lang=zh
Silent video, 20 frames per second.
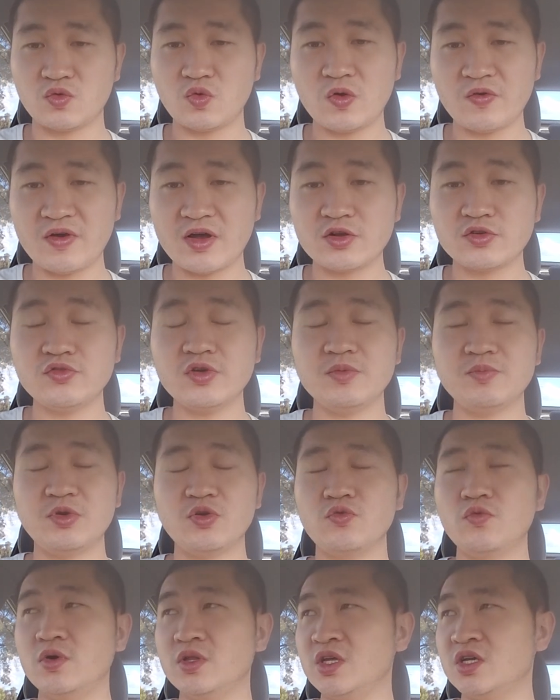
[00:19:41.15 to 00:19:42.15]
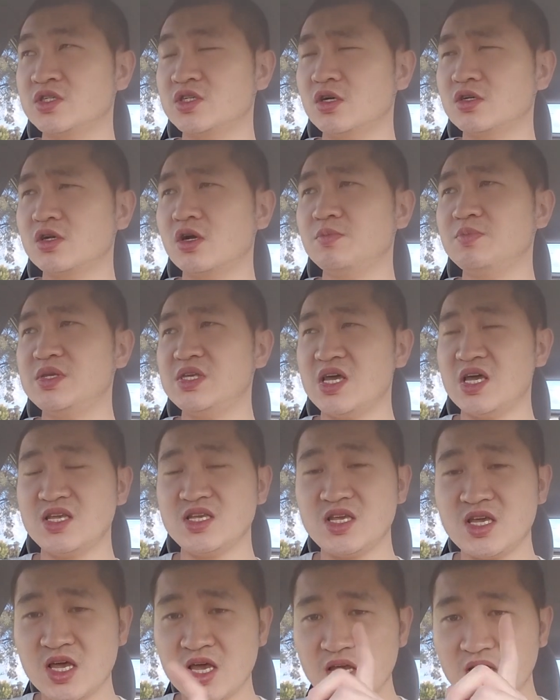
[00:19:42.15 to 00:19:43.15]
退完税比国内稍稍
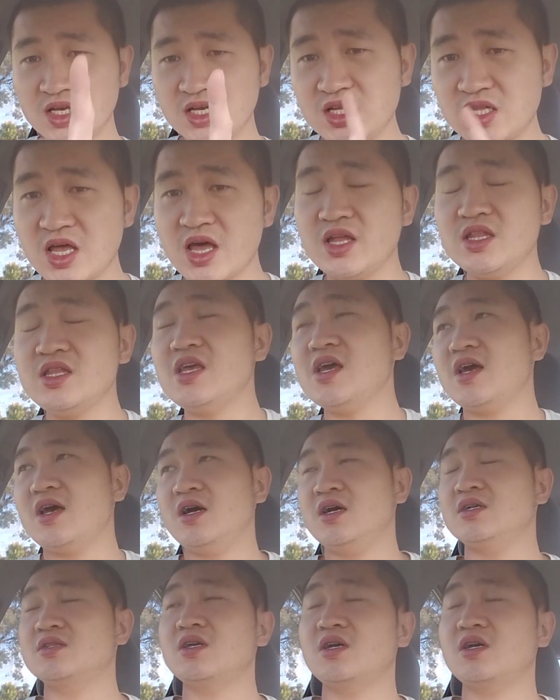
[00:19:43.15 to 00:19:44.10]
便宜一点点啊，